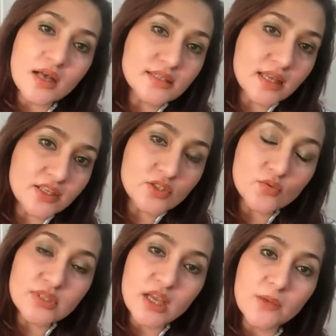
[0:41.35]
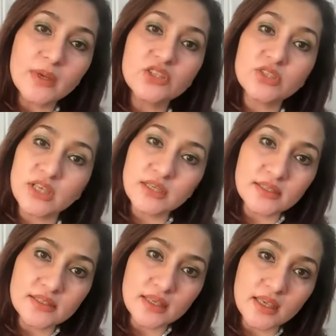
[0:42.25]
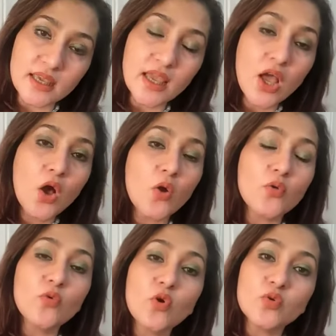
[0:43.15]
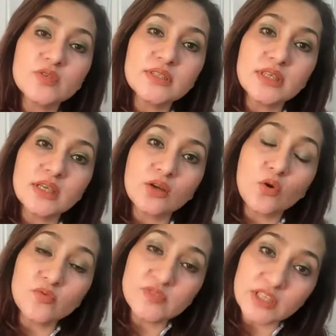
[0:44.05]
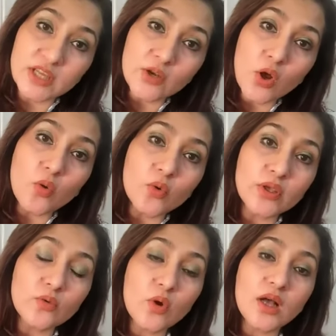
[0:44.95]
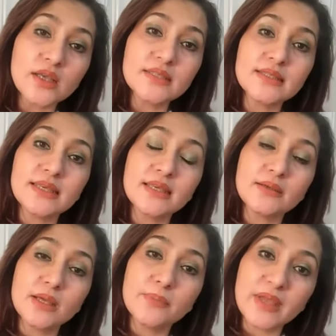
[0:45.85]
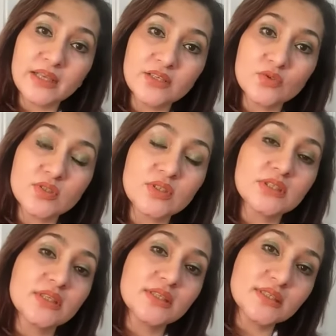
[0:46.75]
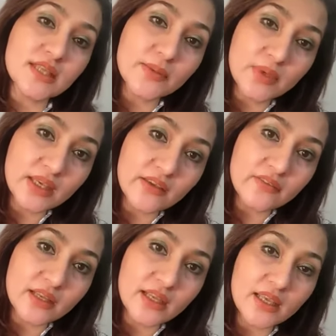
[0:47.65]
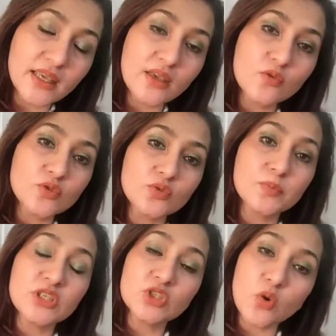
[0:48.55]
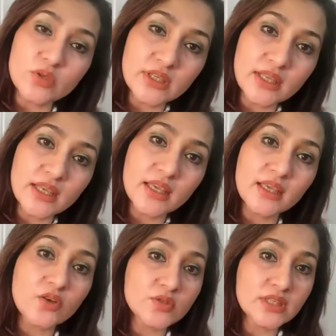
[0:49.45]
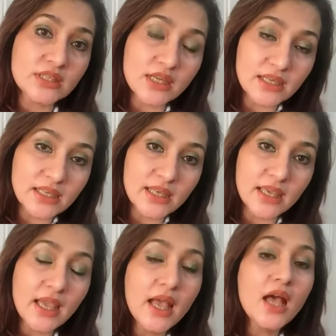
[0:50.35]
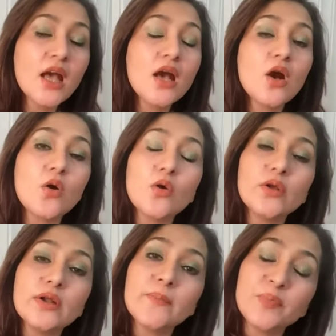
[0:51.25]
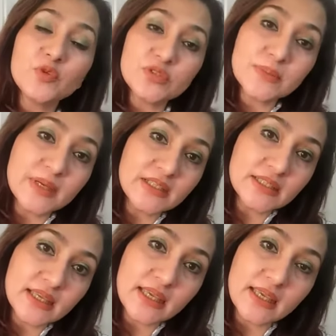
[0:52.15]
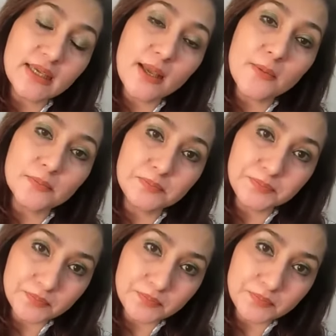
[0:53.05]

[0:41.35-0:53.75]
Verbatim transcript: आसानी से उनसे हर बात शेयर कर सके और वो उससे खौफजदा ना हो कि वो आगे से पेरेंट्स उसके किस तरह बिहेव करेंगे उसको पे शाउट करेंगे या उसे डांटेंगे और दूसरी बात यह है कि हम